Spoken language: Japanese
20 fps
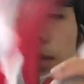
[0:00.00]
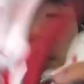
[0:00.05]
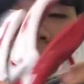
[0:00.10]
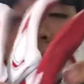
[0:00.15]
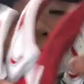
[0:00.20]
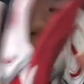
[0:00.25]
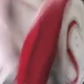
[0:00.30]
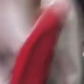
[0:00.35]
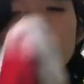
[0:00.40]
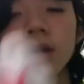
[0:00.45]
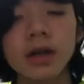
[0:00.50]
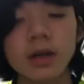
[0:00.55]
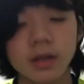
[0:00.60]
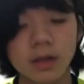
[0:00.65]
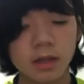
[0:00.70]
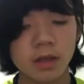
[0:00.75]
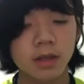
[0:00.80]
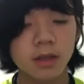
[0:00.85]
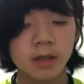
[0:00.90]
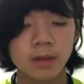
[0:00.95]
まあ、これは、
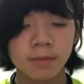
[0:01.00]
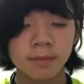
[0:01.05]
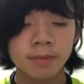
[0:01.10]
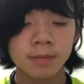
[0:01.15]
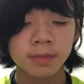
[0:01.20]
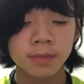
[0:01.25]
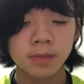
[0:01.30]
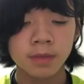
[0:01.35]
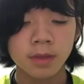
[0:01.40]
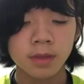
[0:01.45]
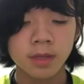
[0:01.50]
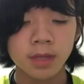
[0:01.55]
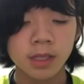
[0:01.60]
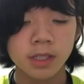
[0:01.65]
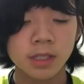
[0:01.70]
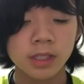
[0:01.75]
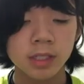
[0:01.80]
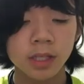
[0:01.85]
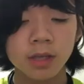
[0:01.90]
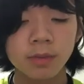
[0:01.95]

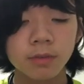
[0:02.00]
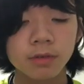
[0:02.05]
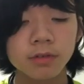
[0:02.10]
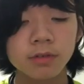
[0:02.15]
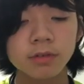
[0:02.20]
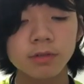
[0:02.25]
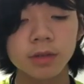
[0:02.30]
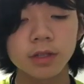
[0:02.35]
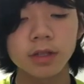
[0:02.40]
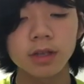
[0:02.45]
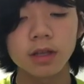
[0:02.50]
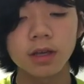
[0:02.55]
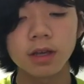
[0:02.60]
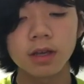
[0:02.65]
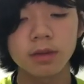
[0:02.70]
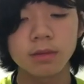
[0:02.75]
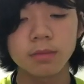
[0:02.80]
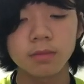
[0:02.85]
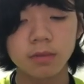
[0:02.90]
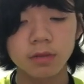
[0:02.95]
機載も含めて、
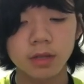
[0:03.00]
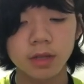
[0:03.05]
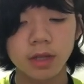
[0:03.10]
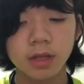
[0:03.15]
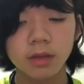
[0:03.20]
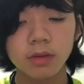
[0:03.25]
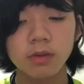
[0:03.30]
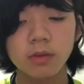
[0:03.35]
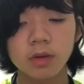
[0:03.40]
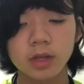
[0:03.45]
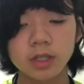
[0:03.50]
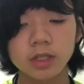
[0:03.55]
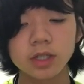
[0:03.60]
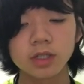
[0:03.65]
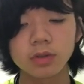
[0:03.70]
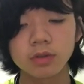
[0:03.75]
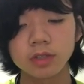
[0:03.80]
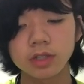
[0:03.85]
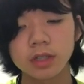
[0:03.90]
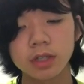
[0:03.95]
もう何度か使
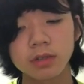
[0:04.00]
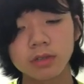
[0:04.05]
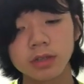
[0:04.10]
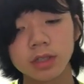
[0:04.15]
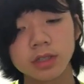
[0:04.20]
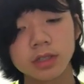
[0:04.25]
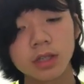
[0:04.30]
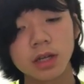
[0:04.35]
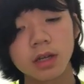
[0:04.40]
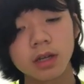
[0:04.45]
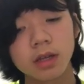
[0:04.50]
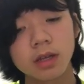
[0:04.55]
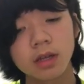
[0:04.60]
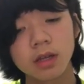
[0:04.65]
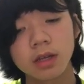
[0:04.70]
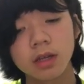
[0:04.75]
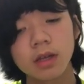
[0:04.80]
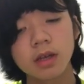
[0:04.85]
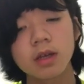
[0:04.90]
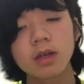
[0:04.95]
用してるんですが、
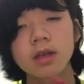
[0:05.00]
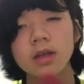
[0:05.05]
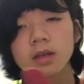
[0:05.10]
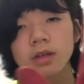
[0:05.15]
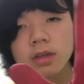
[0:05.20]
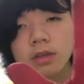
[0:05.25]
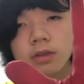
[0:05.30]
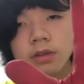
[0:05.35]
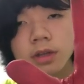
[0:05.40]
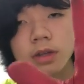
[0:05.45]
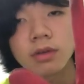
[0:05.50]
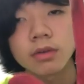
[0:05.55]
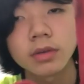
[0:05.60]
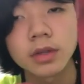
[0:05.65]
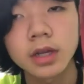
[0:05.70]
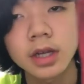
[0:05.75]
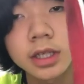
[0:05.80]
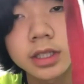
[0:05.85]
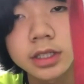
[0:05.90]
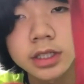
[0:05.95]
手のひらこんな
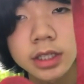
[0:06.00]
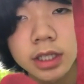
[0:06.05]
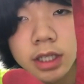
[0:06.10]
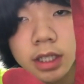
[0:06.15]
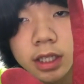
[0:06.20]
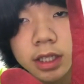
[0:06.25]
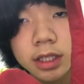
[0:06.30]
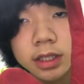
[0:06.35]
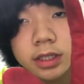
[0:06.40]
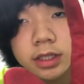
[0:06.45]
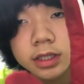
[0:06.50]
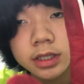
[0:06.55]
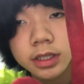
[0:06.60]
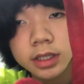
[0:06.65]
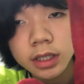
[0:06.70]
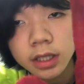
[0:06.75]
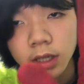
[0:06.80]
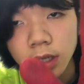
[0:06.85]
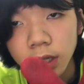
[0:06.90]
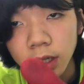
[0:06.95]
感じです。
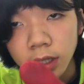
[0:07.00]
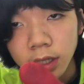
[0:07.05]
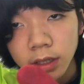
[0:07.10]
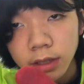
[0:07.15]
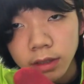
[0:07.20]
はい。